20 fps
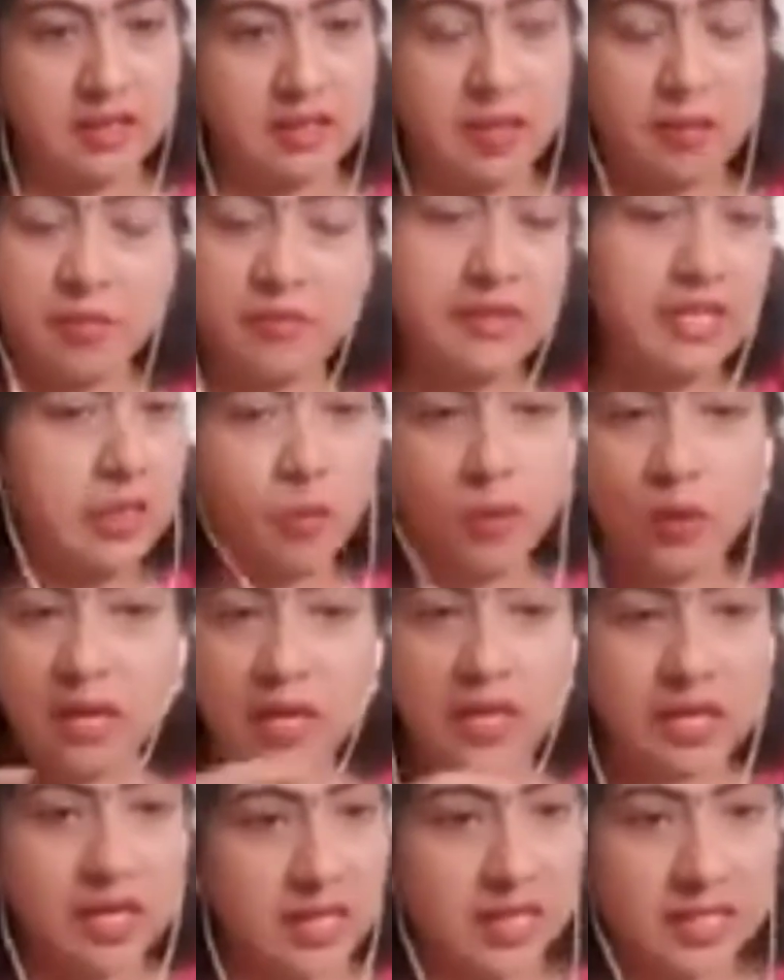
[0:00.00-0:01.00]
நம்ம வீட்டில்
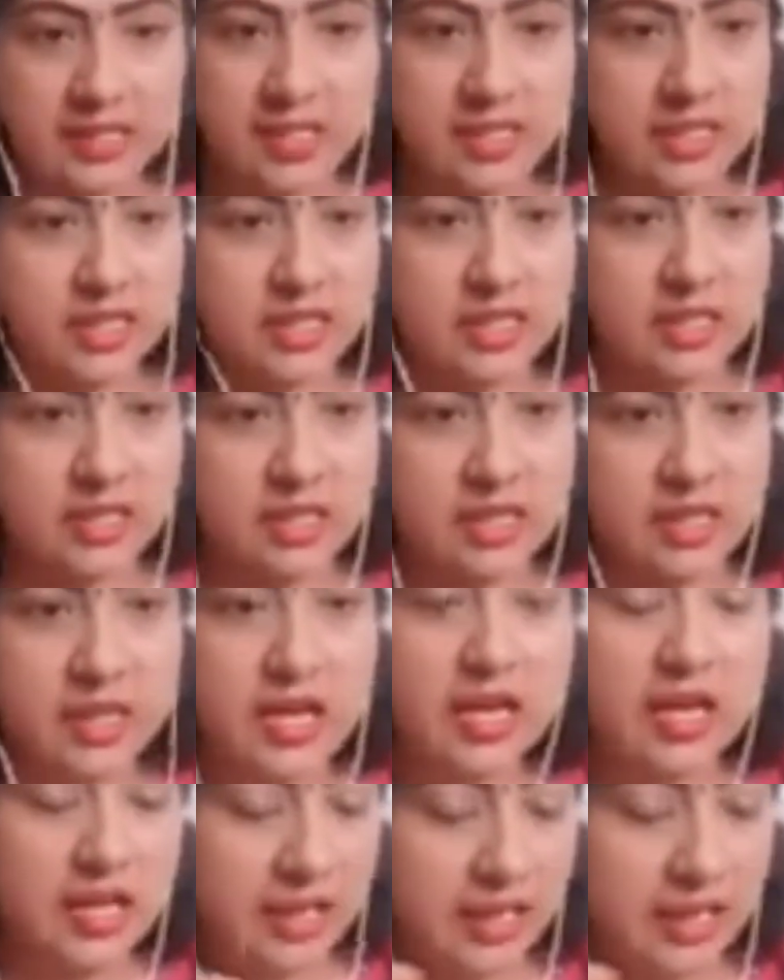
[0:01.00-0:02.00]
உருளைக்கிழங்க சீச்சு
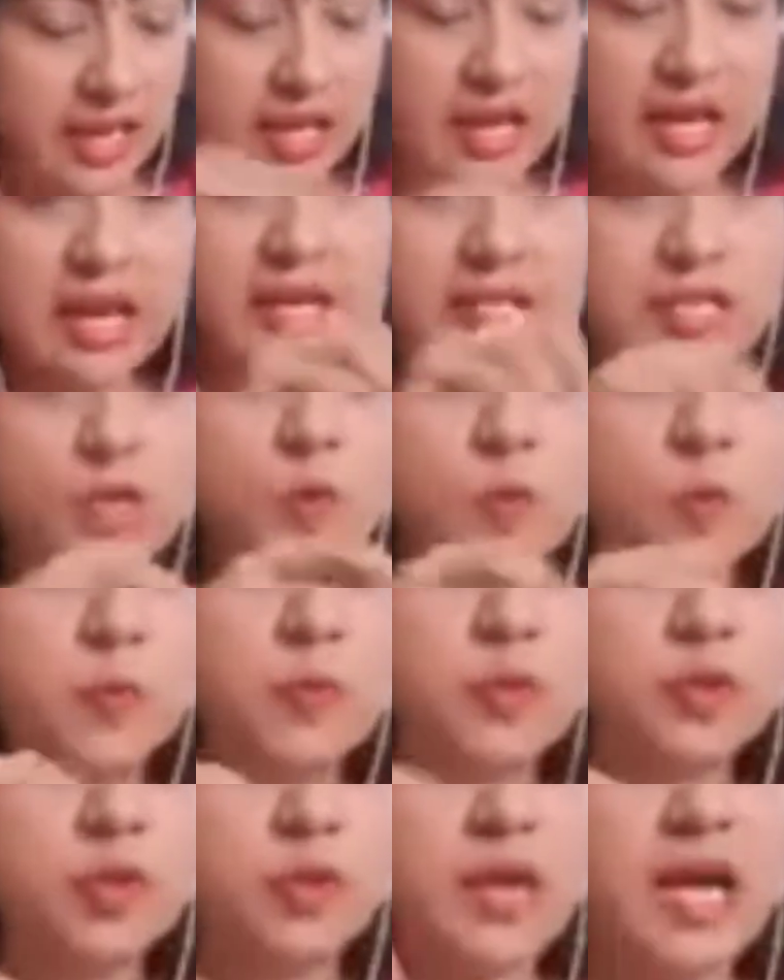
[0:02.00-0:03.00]
நீங்கள் அதில் லைட்டாக
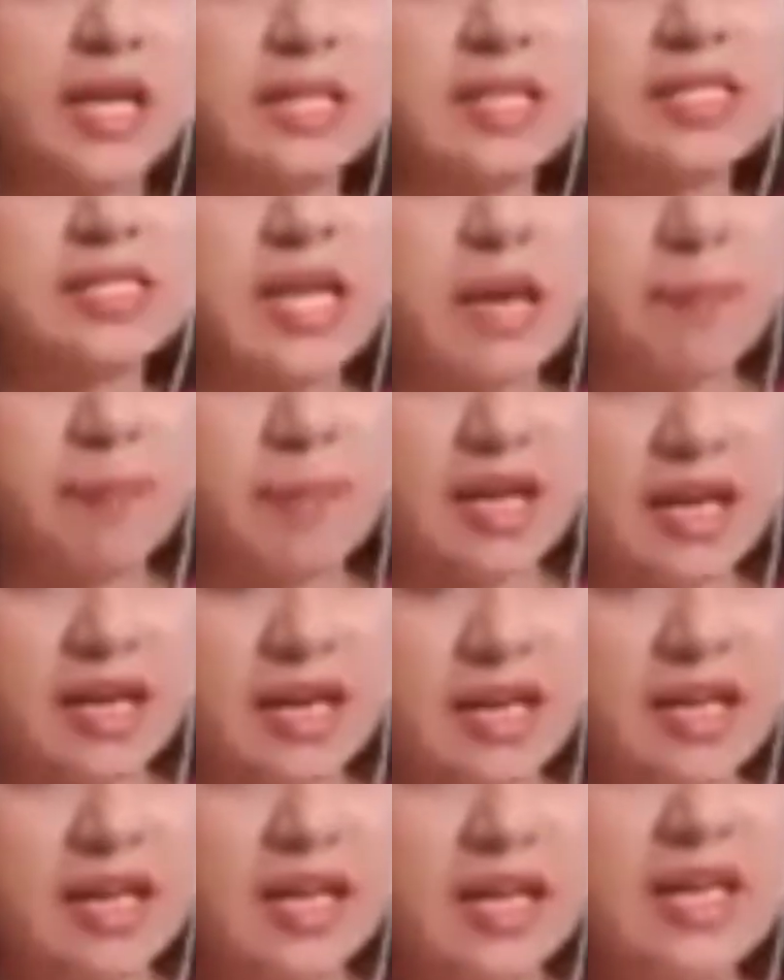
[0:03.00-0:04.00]
உப்பு தூவி அதை
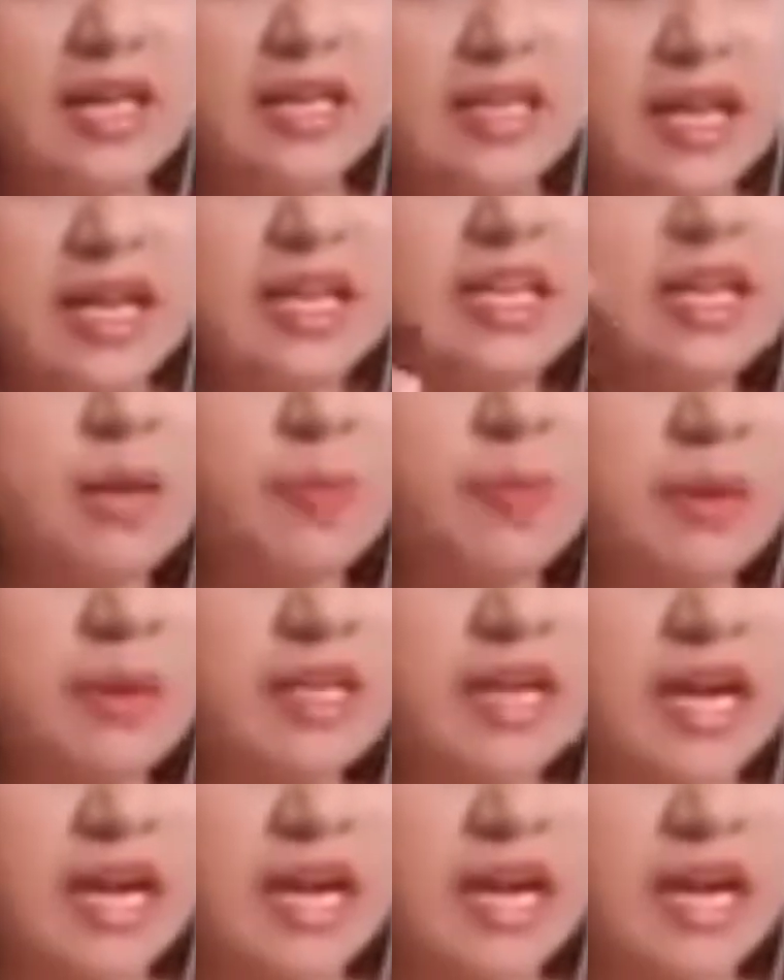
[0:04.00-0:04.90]
சாப்பிட்லாம்ல ஏன் நீங்கள் போய்